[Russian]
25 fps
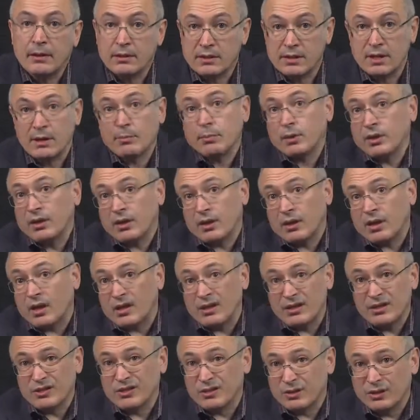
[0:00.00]
Западники,
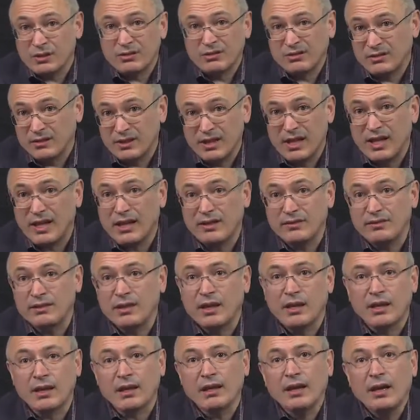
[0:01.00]
они же
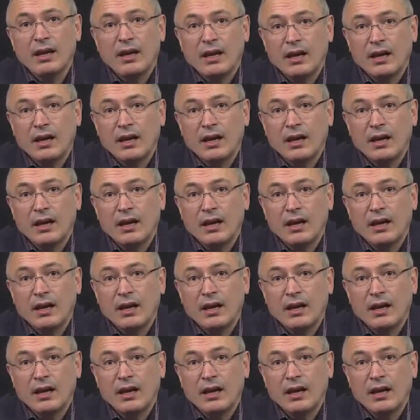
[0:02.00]
наивные.